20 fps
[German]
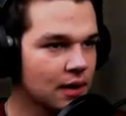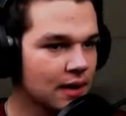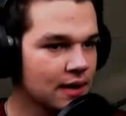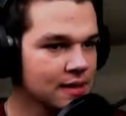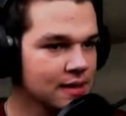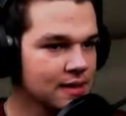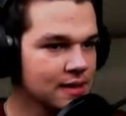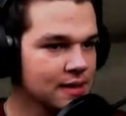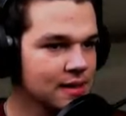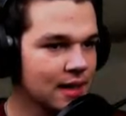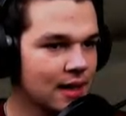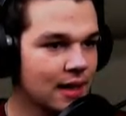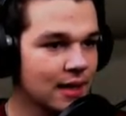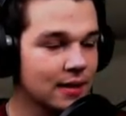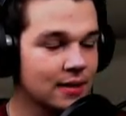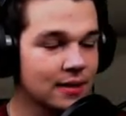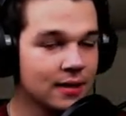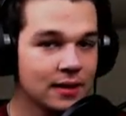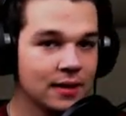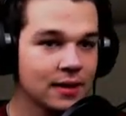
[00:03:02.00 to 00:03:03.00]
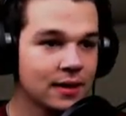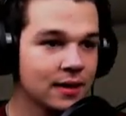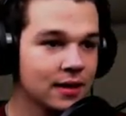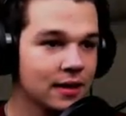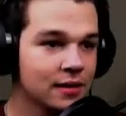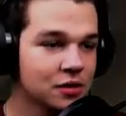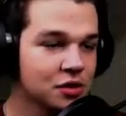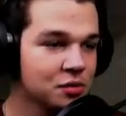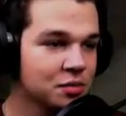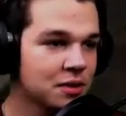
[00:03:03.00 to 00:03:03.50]
Das ist egal.
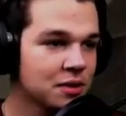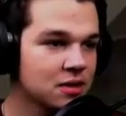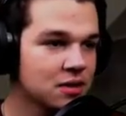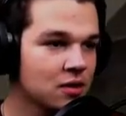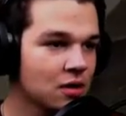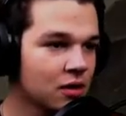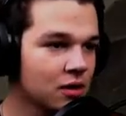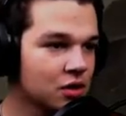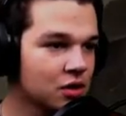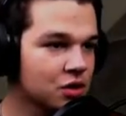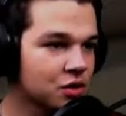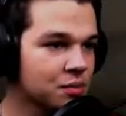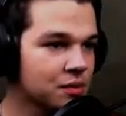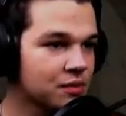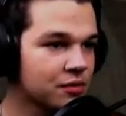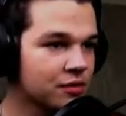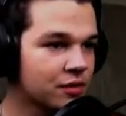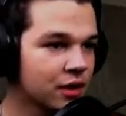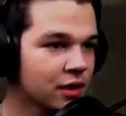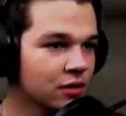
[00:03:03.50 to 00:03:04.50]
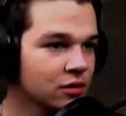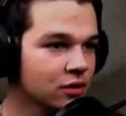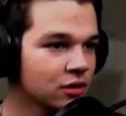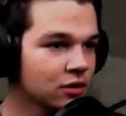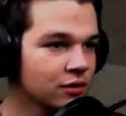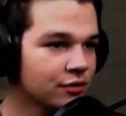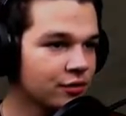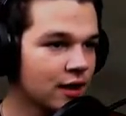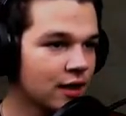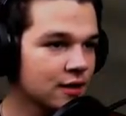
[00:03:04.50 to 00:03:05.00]
René, du spielst ein Horrorspiel. Wen jucken
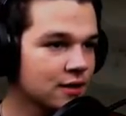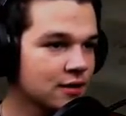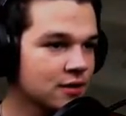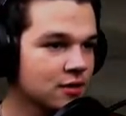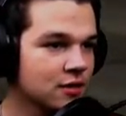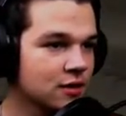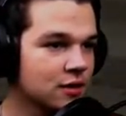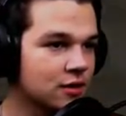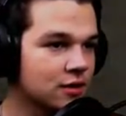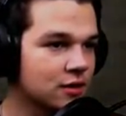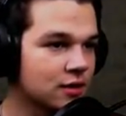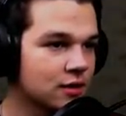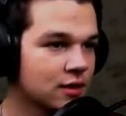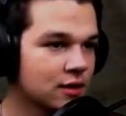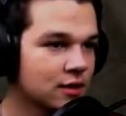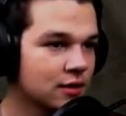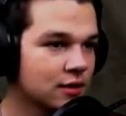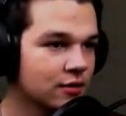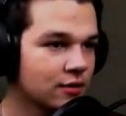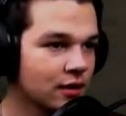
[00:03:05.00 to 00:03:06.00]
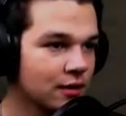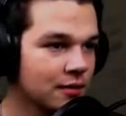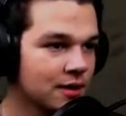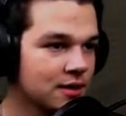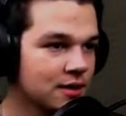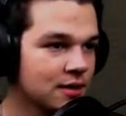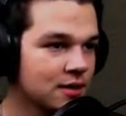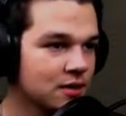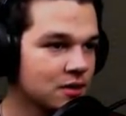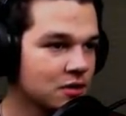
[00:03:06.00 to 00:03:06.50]
die Fahrzeuge? Warum
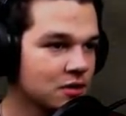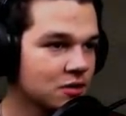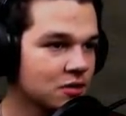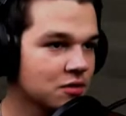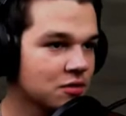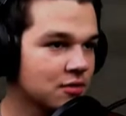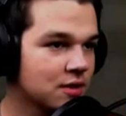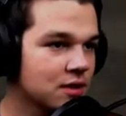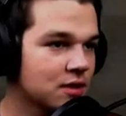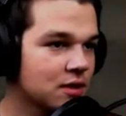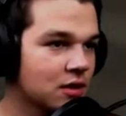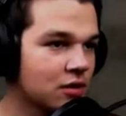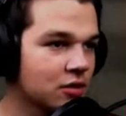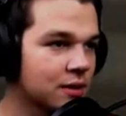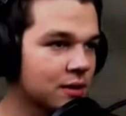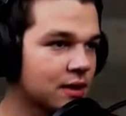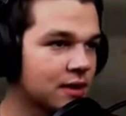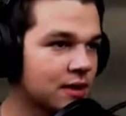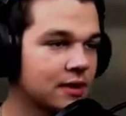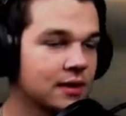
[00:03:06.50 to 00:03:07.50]
erzählst du uns was darüber?